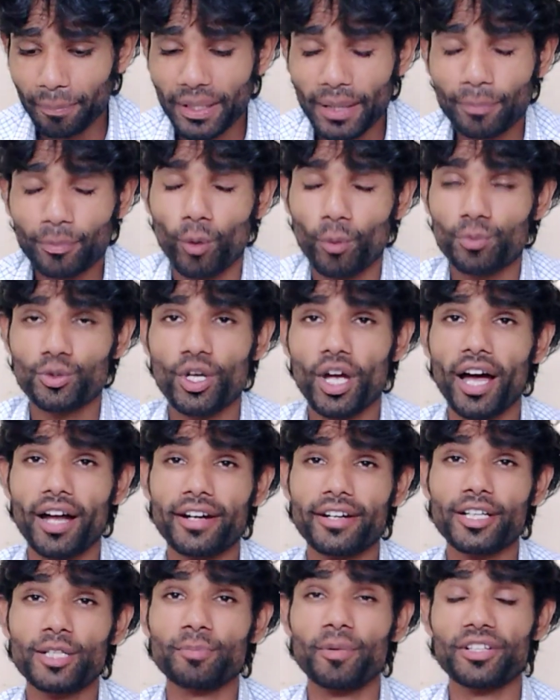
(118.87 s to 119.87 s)
आपकी प्रॉब्लम जो है
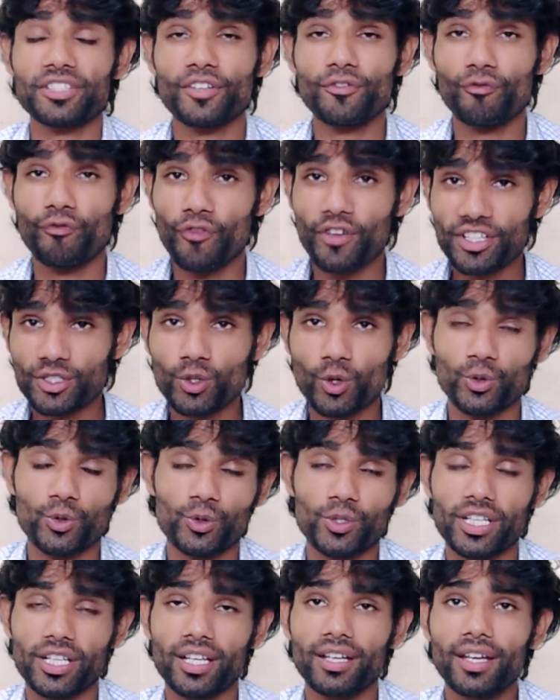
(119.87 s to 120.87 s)
हंड्रेड परसेंट फिक्स हो
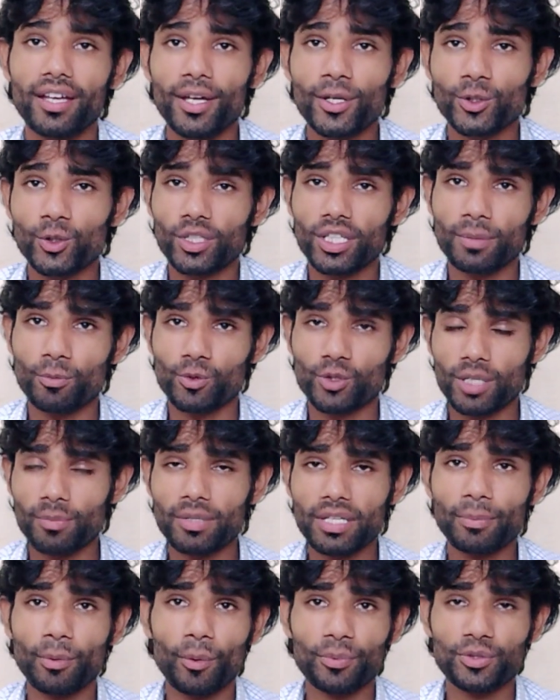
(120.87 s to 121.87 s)
चुकी है क्योंकि
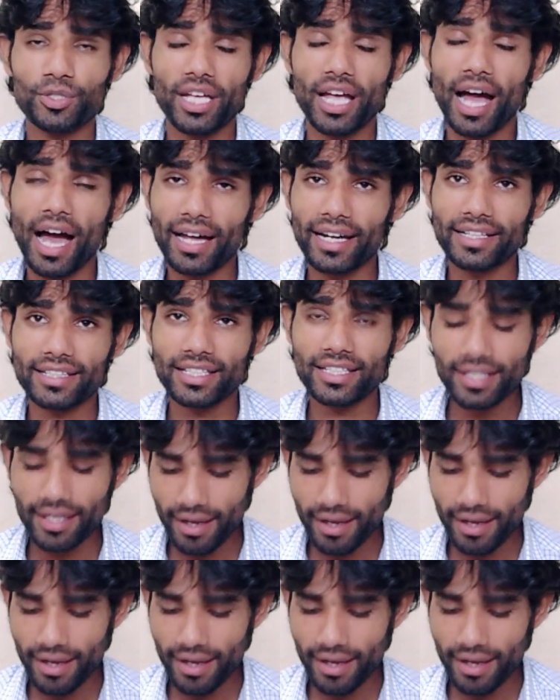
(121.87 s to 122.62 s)
मुझे भी ये प्रॉब्लम जो आ रही